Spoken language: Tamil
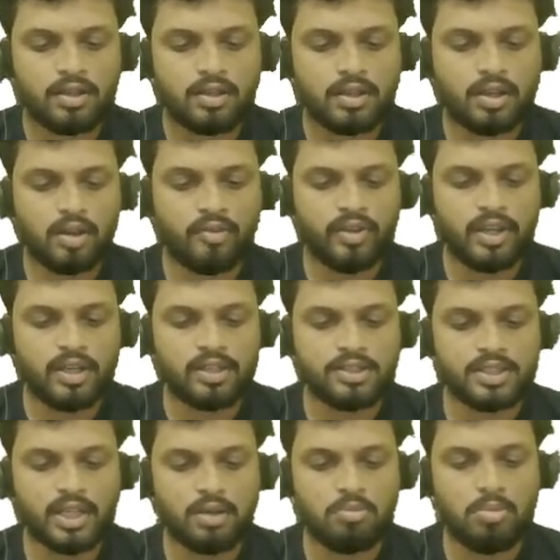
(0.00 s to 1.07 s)
கவின்
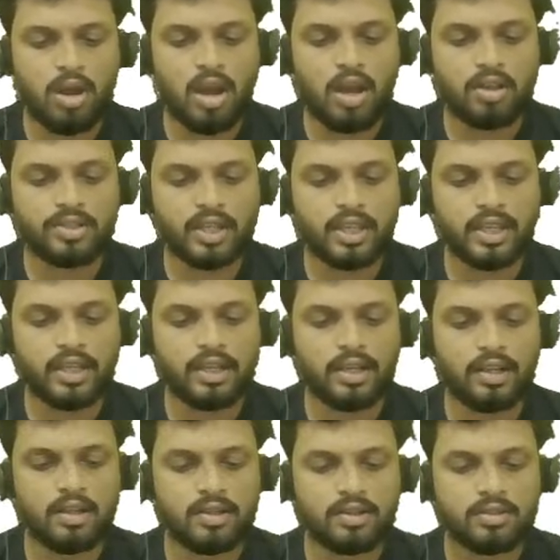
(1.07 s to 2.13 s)
ஷென்பா
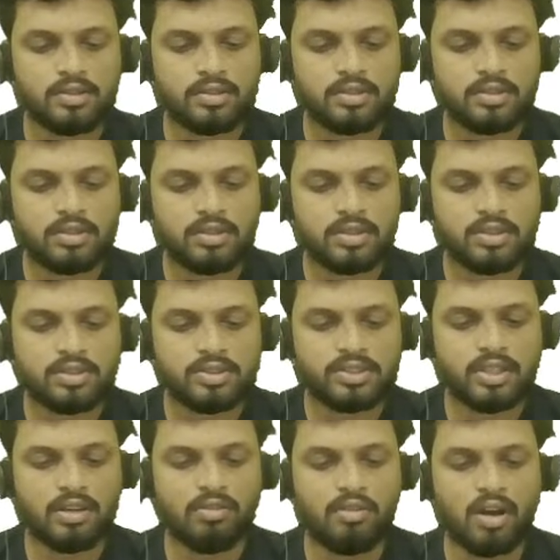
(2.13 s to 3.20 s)
ஷக்கீல்
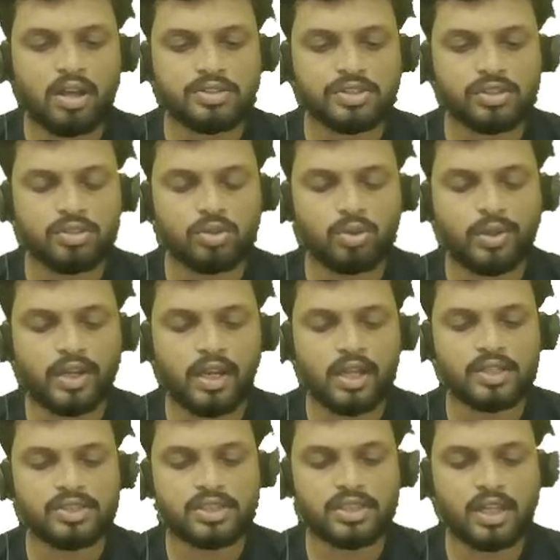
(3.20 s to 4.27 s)
செல்வா சிந்து என்ன
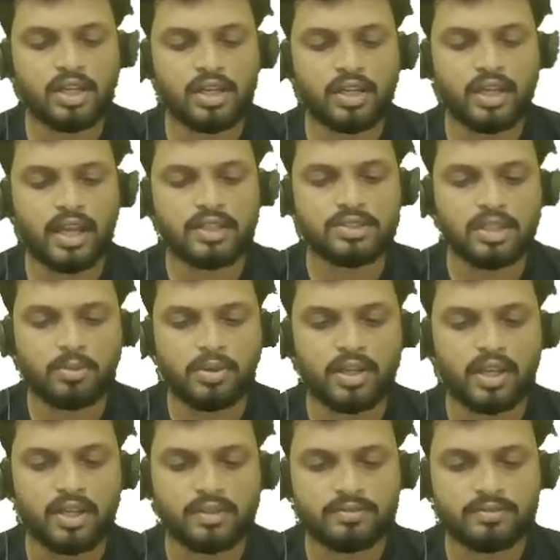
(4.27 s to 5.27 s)
ஆச்சு டக்குன்னு ஆன்சர் பண்ணுங்க